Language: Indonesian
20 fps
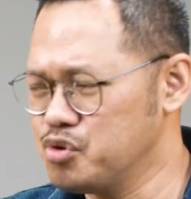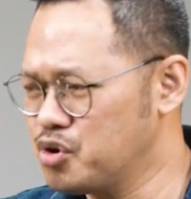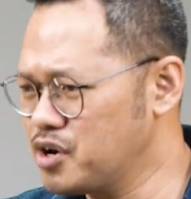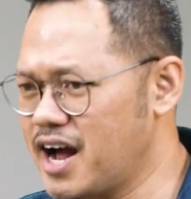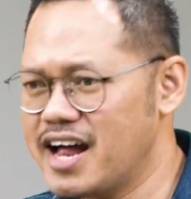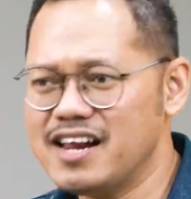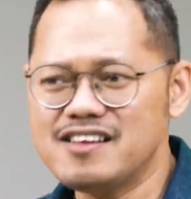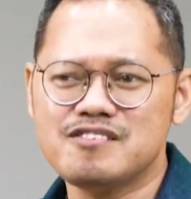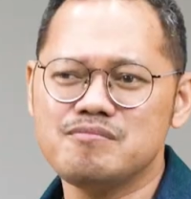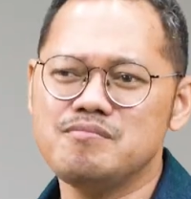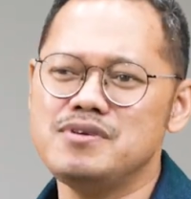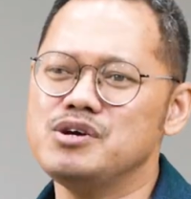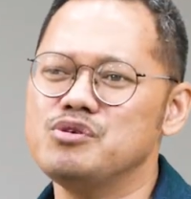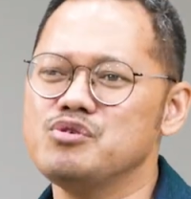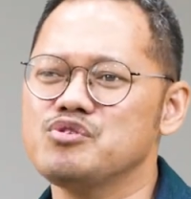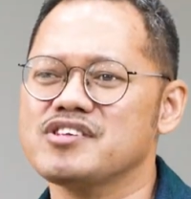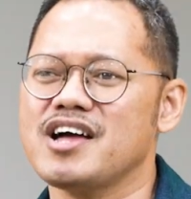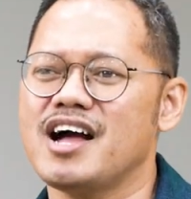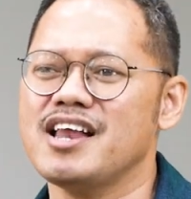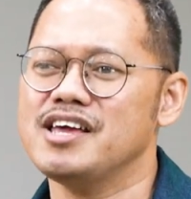bukan
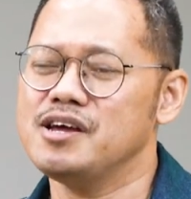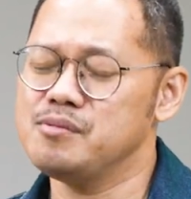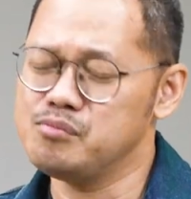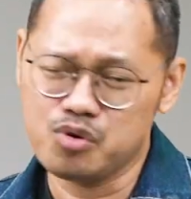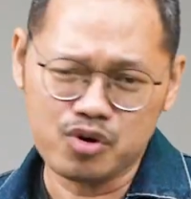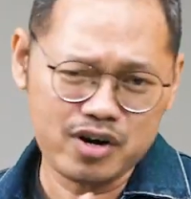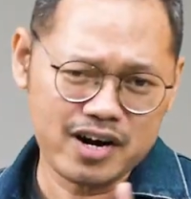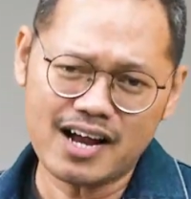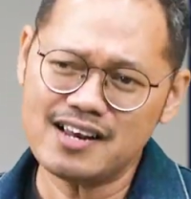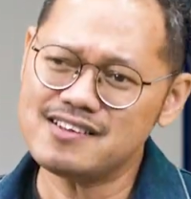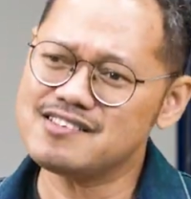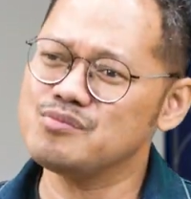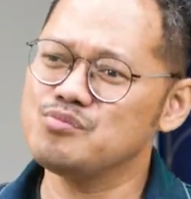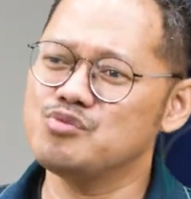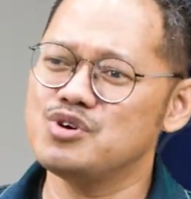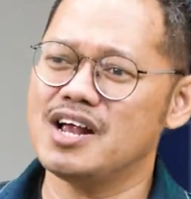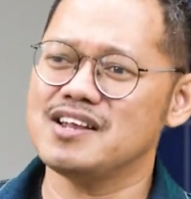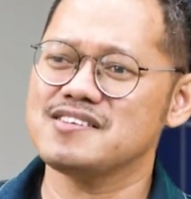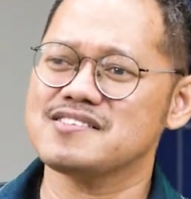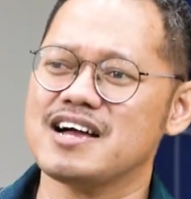seminggu sekali, bukan
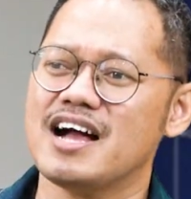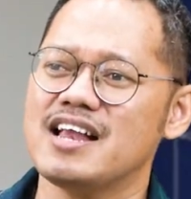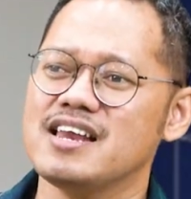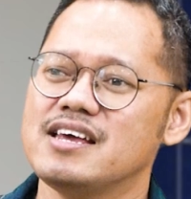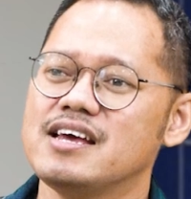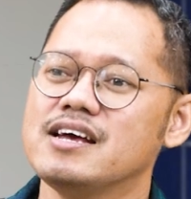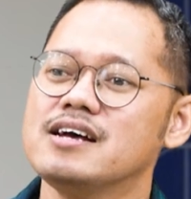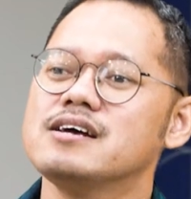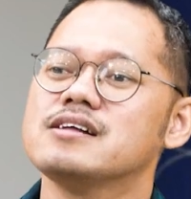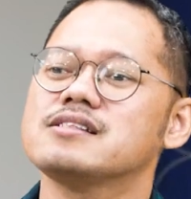sebulan sekali,